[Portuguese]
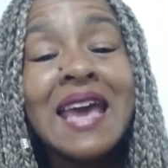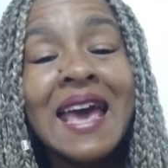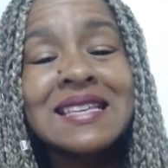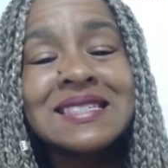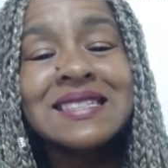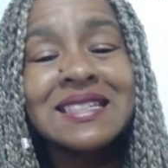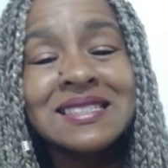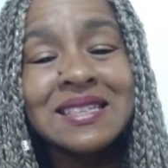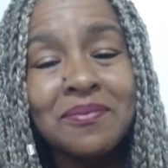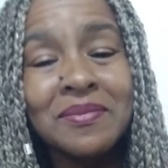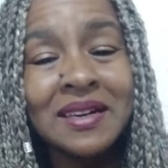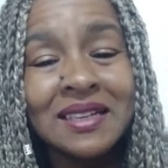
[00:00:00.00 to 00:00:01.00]
Esta
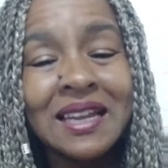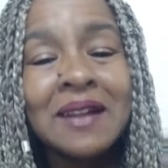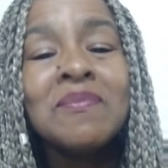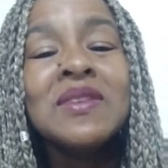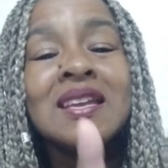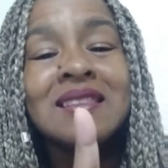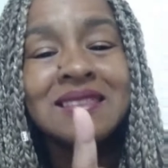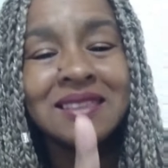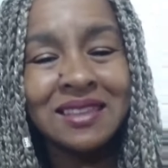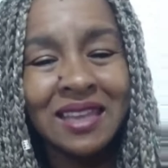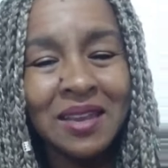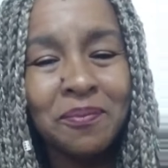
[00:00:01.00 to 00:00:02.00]
semana
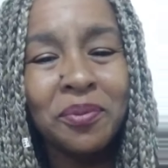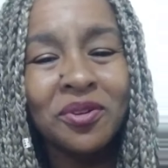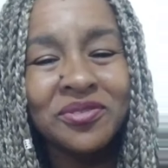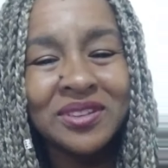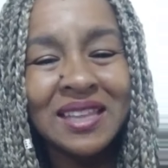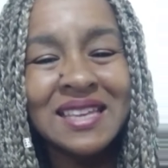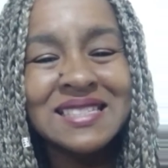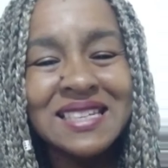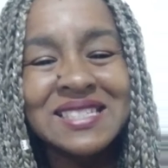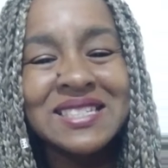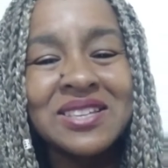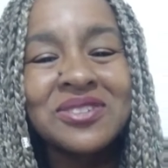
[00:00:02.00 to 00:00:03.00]
tem
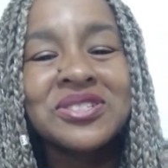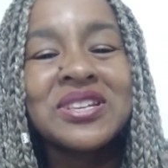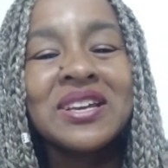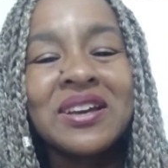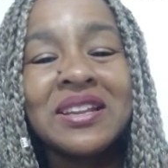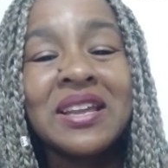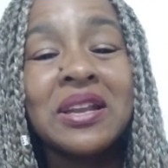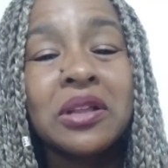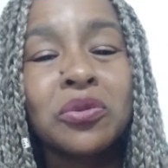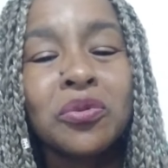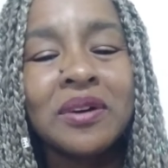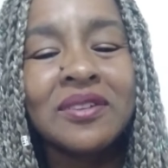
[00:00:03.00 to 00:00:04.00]
providência de Deus chegando aí na
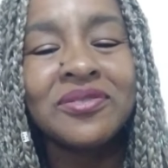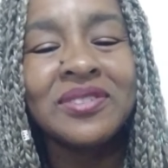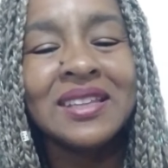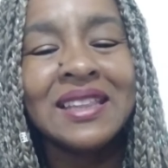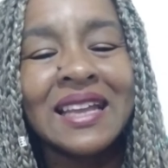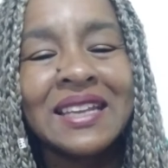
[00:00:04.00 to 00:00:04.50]
tua vida,